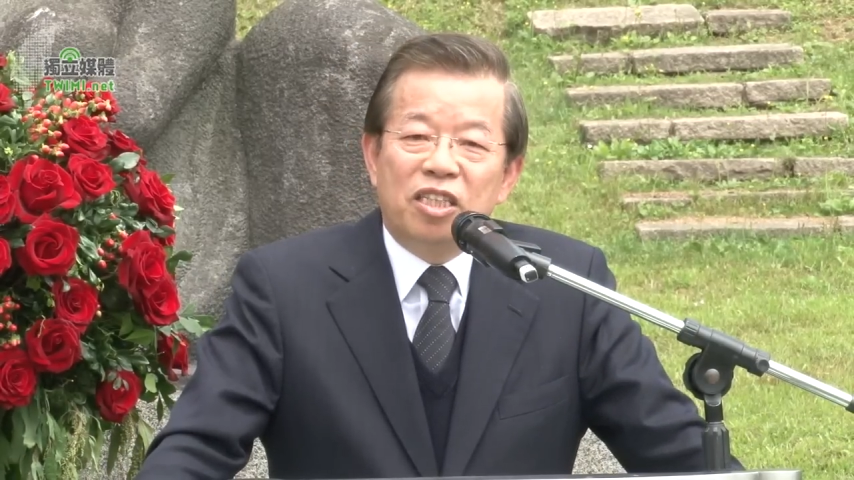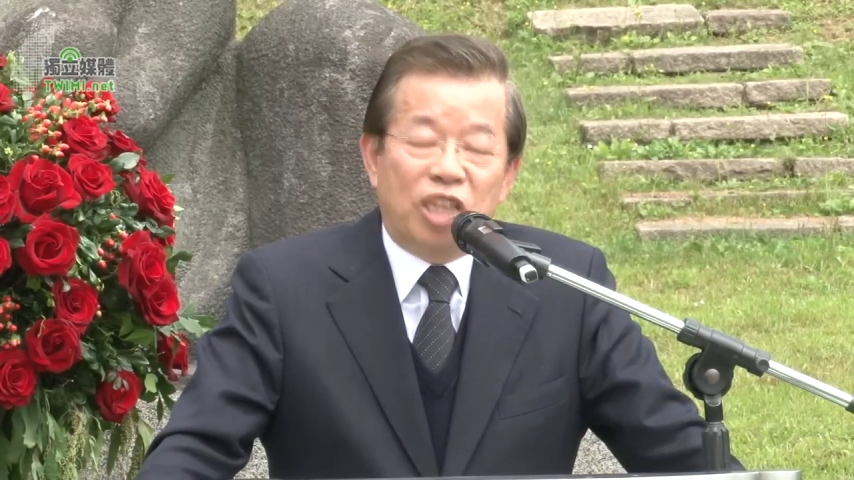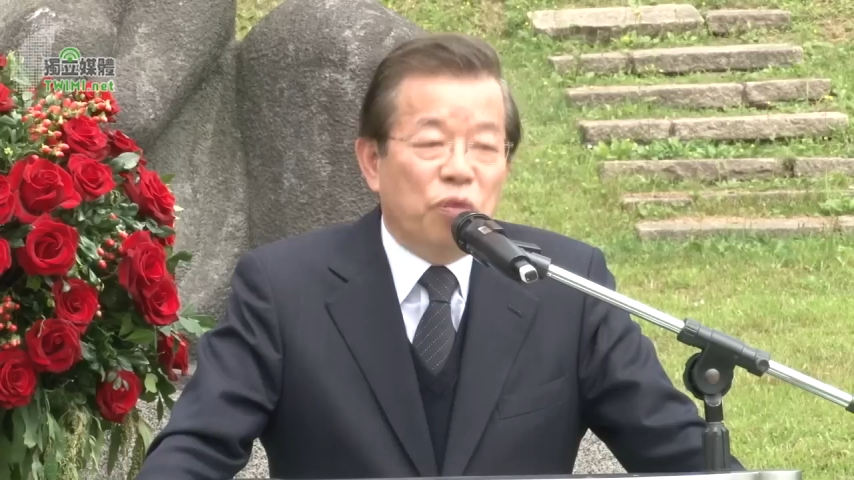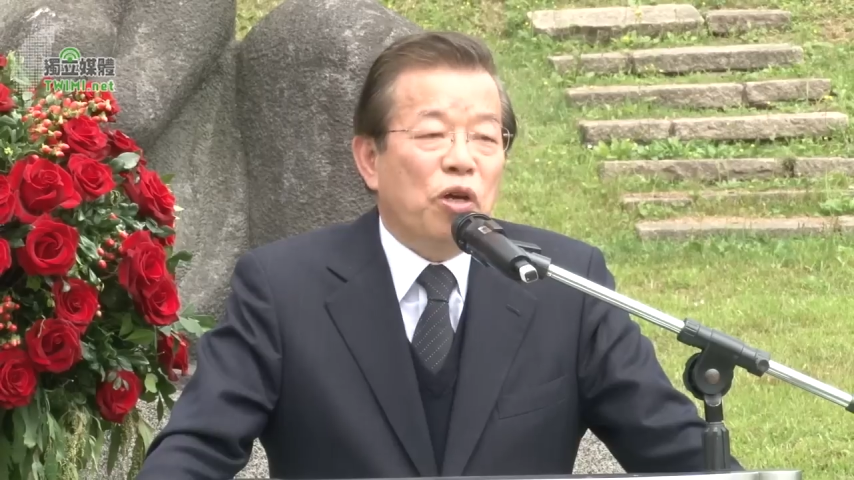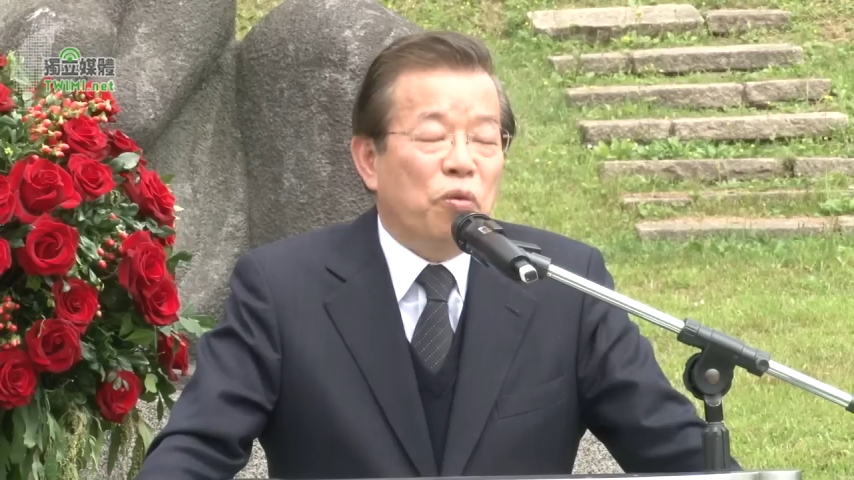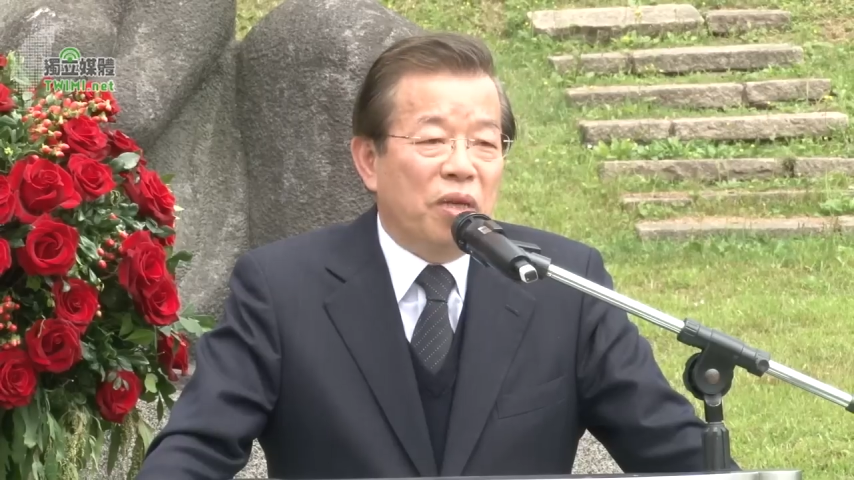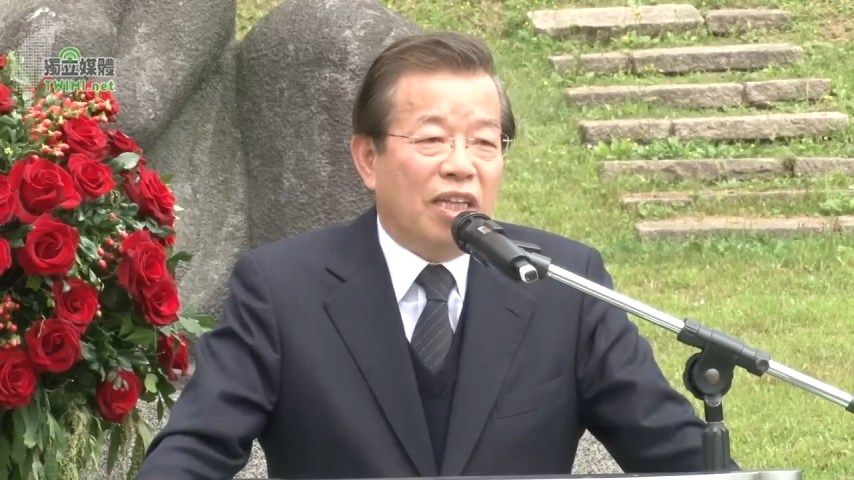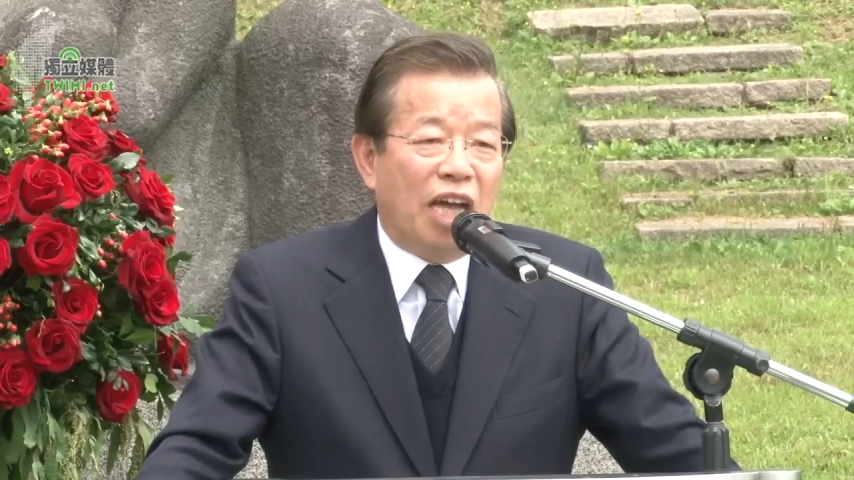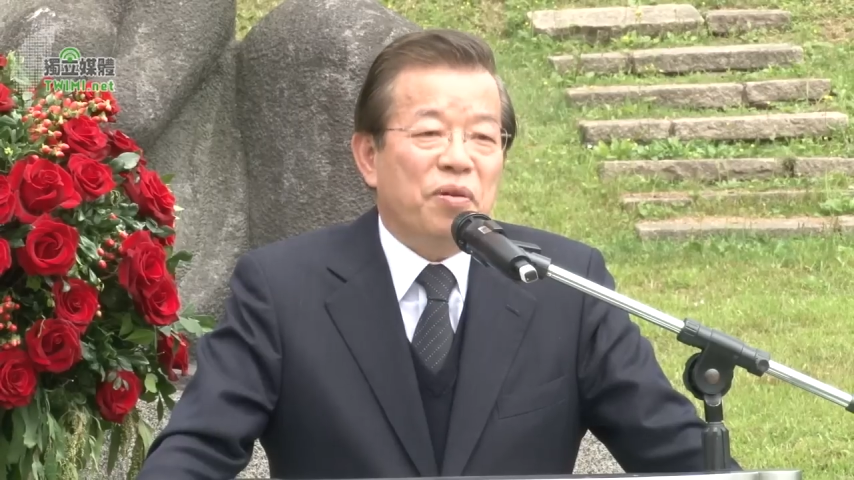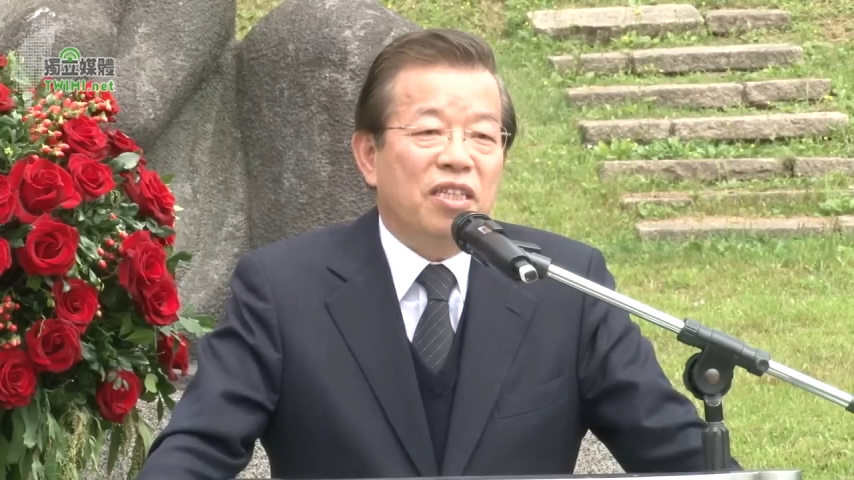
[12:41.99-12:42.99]
成为我
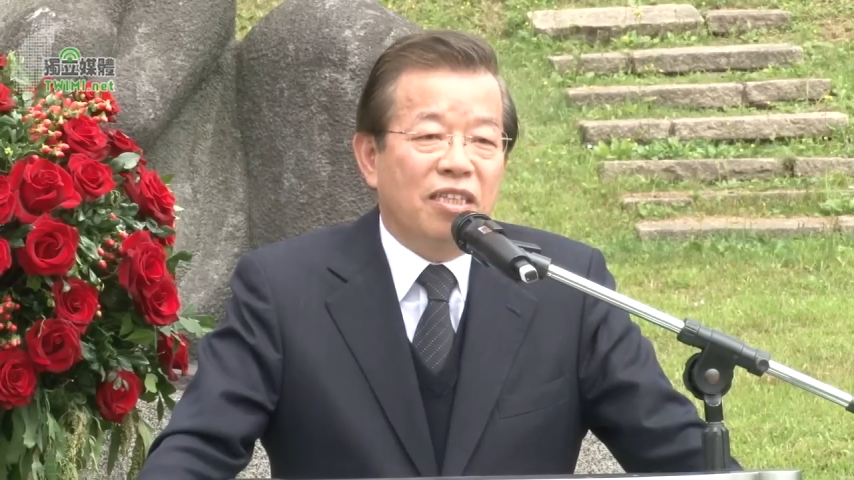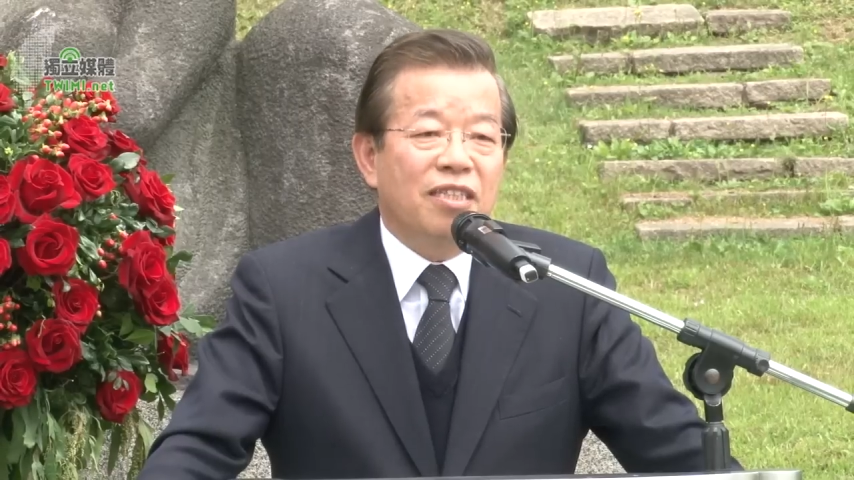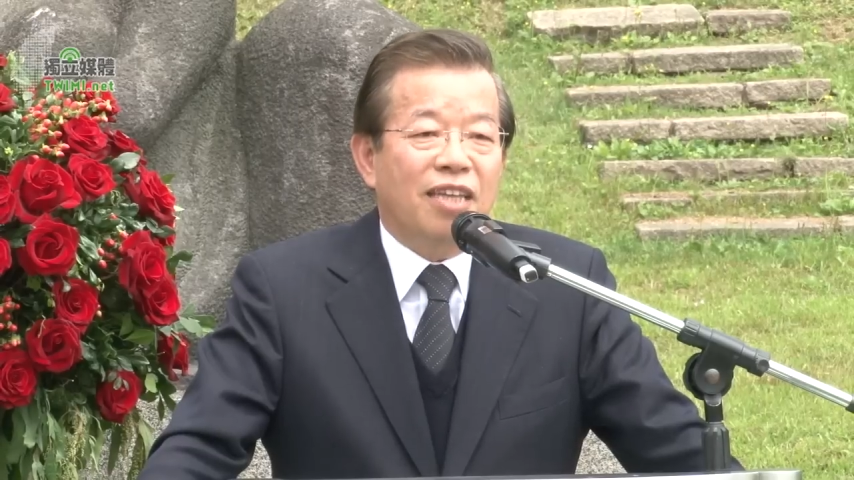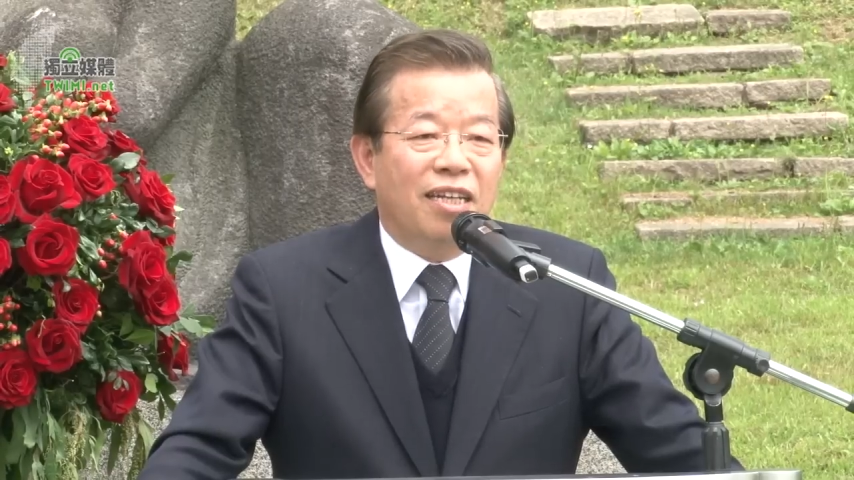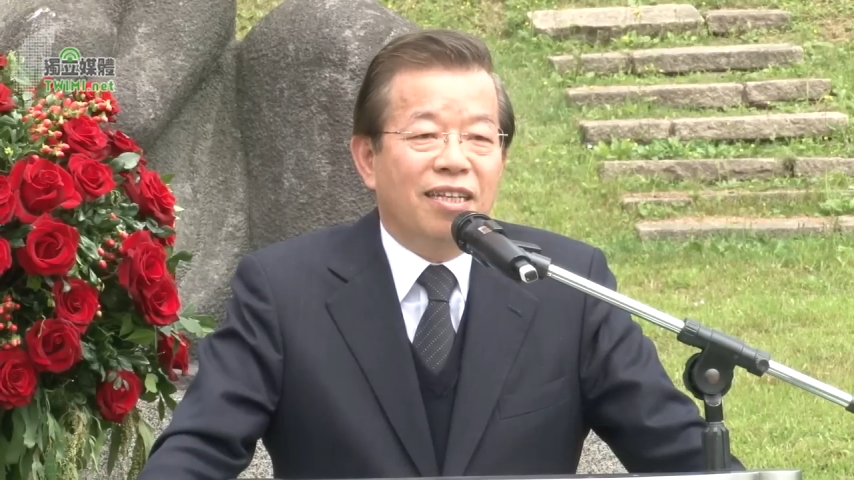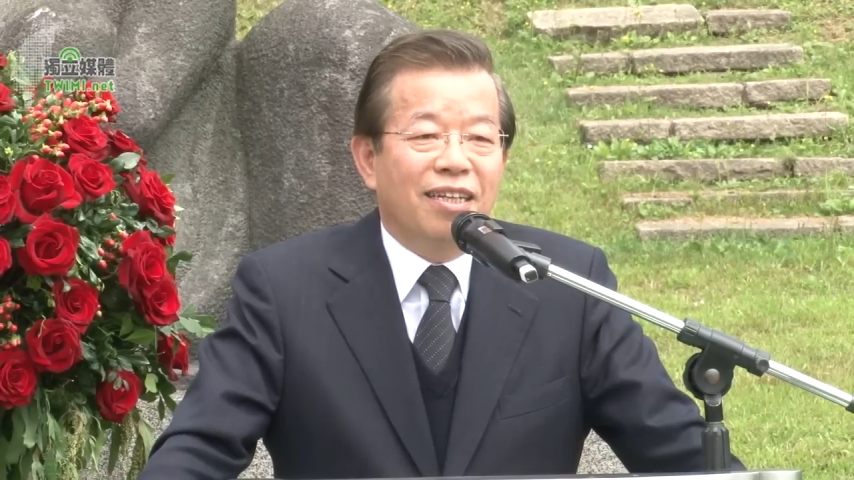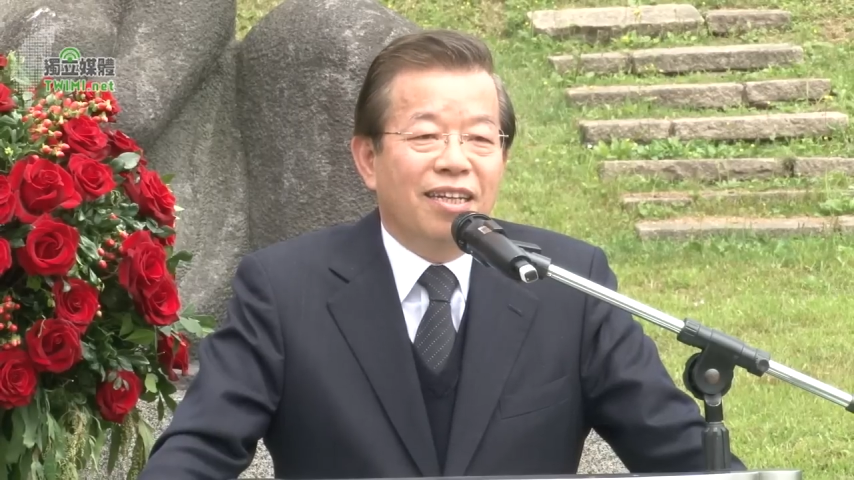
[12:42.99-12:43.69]
们台湾精神